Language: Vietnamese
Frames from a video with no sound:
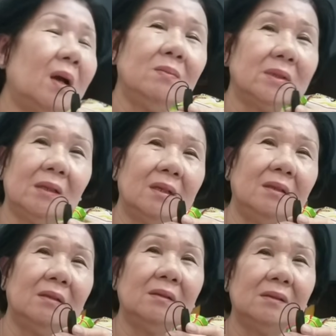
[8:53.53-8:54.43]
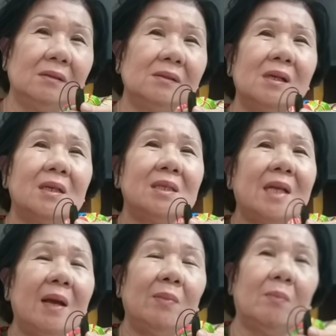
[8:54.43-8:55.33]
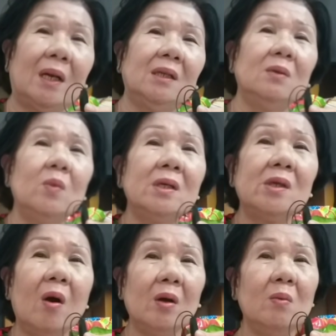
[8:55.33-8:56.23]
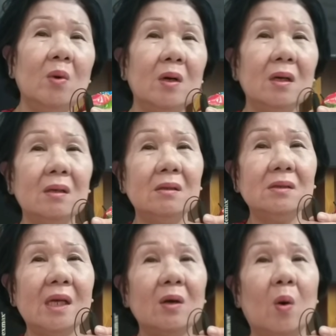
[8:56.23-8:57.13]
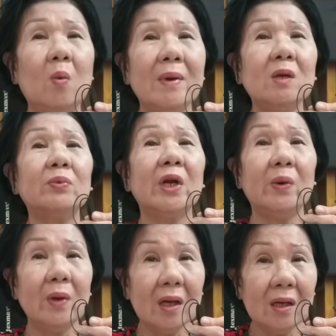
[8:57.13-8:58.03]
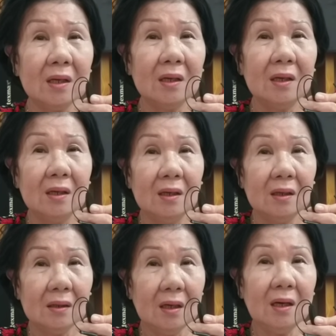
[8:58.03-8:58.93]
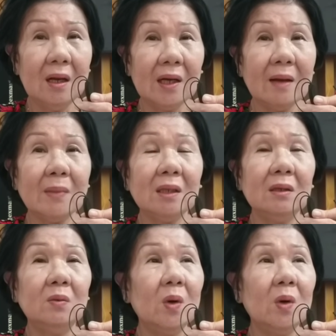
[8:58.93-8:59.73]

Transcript: không, xe Tịnh cái xe mà Mạnh Thường Quân cho nó mua xe cũ mấy chục triệu đó. Đó là các Mạnh Thường